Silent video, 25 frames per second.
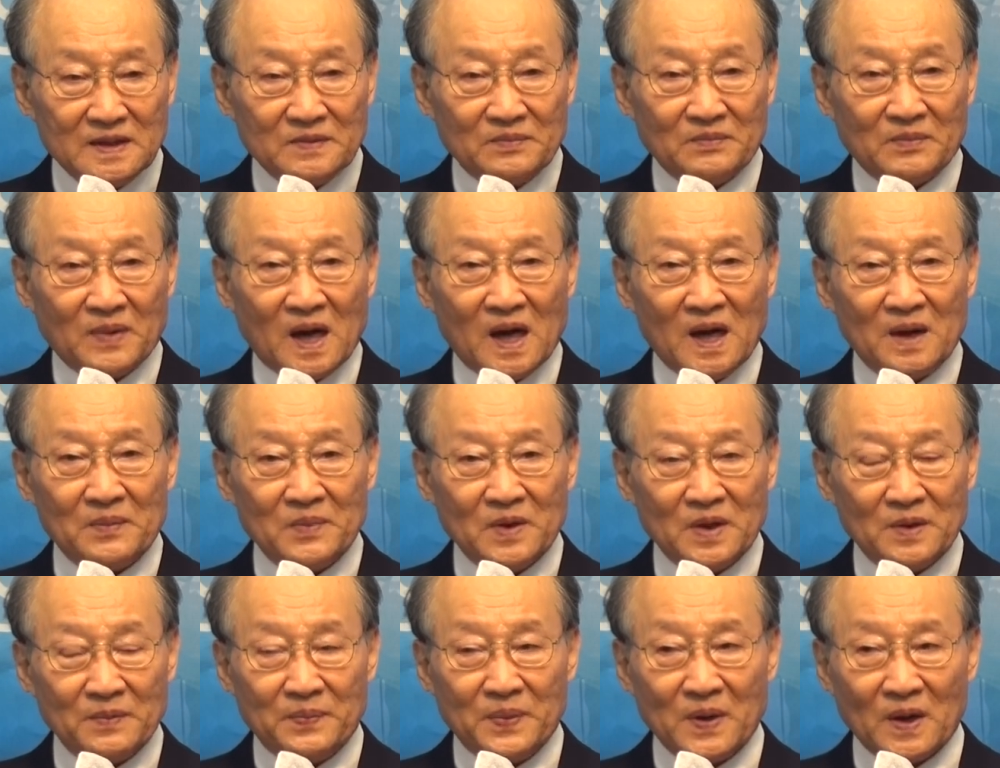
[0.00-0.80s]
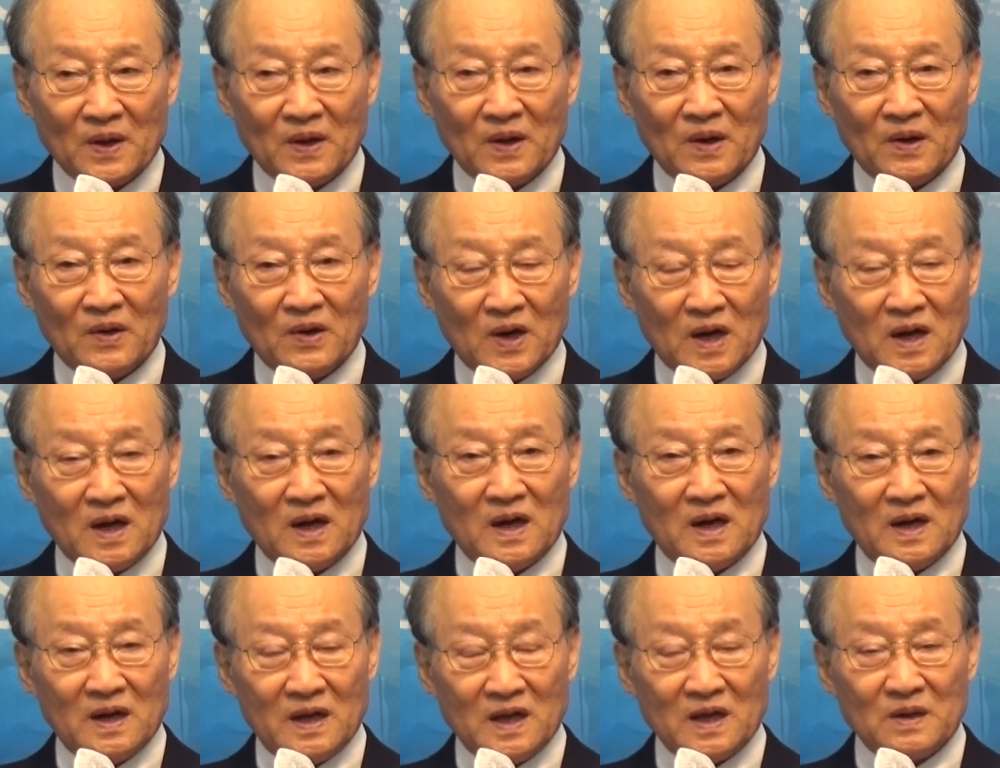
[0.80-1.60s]
마음의
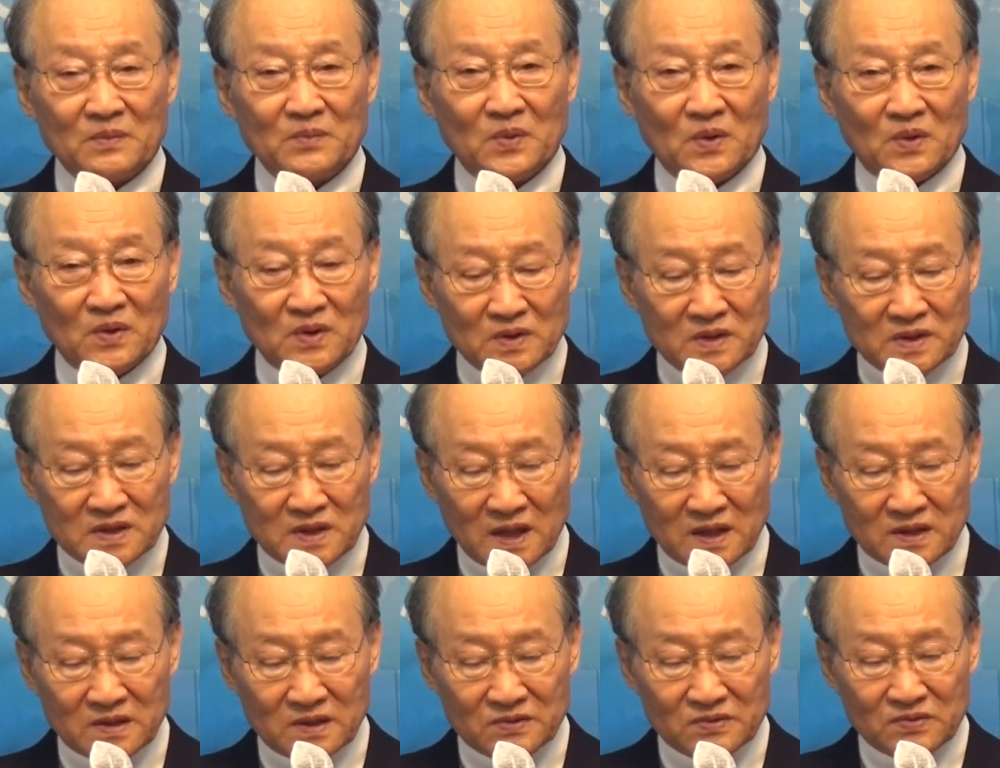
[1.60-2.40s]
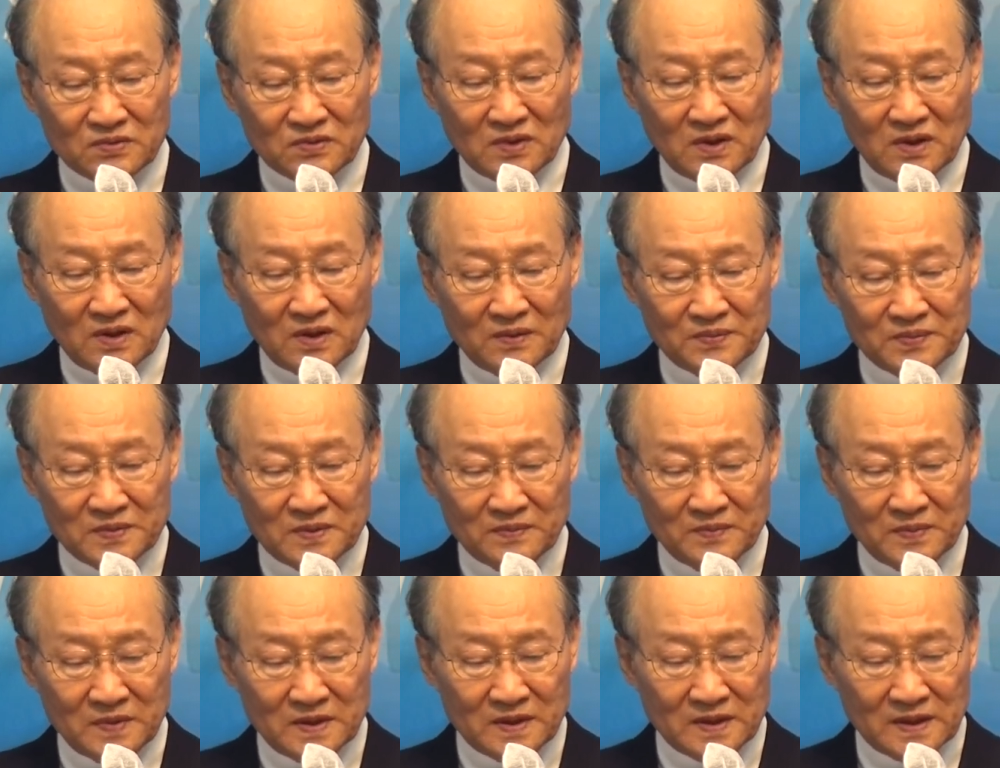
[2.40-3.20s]
평화와 행복은 찾을 수가
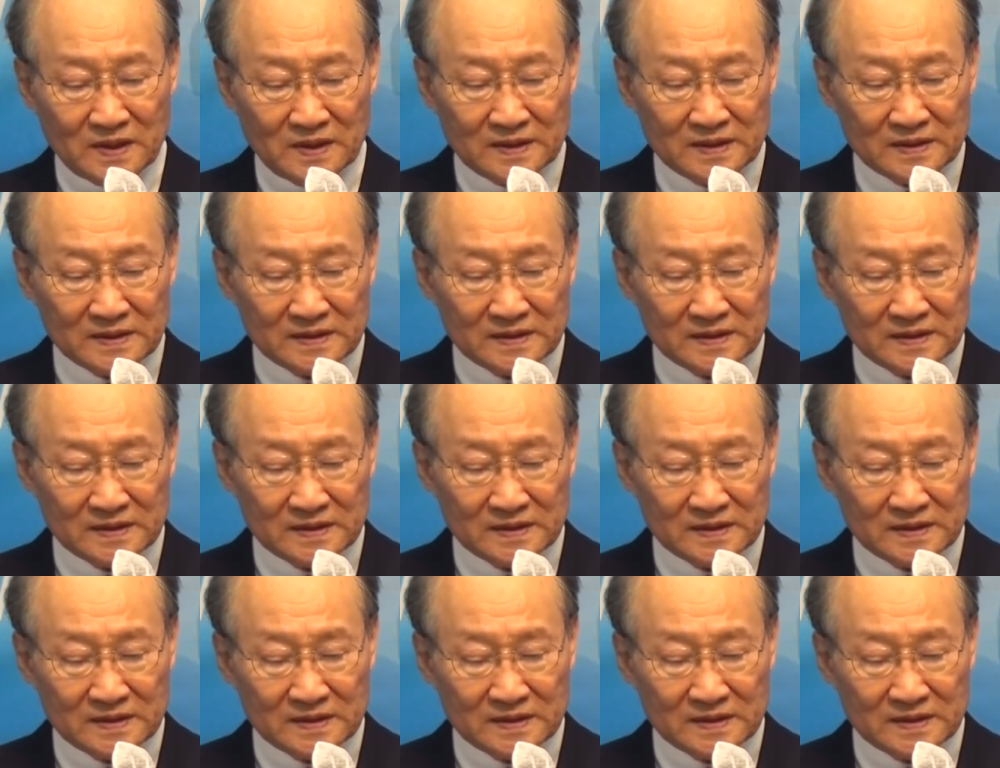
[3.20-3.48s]
없습니다